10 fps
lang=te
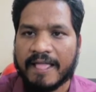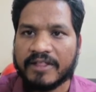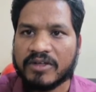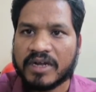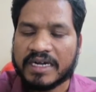
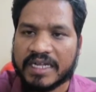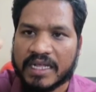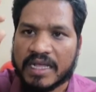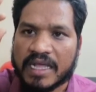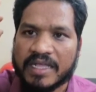ఎందుకంటే
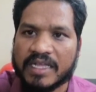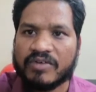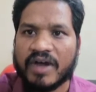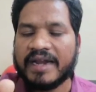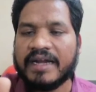ఈ
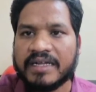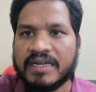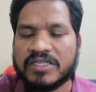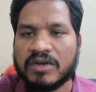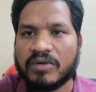
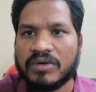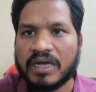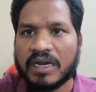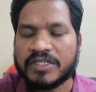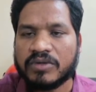క్వారంటైన్స్లో
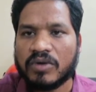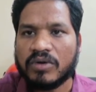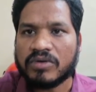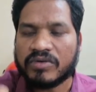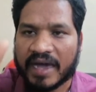ఉండాల్సిన
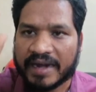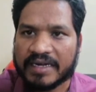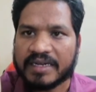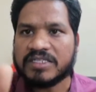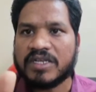వాళ్ళు
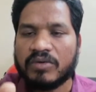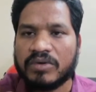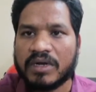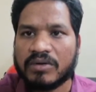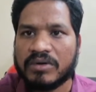క్వారంటైన్స్లో
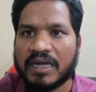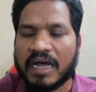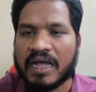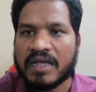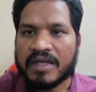ఉండకుండా
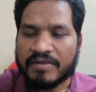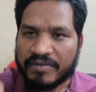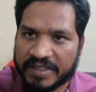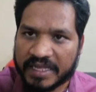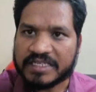
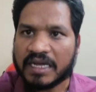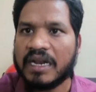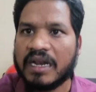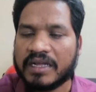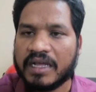
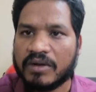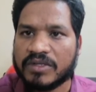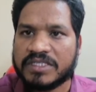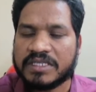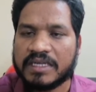విదేశాలలోకి వెళ్ళి
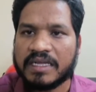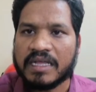వచ్చి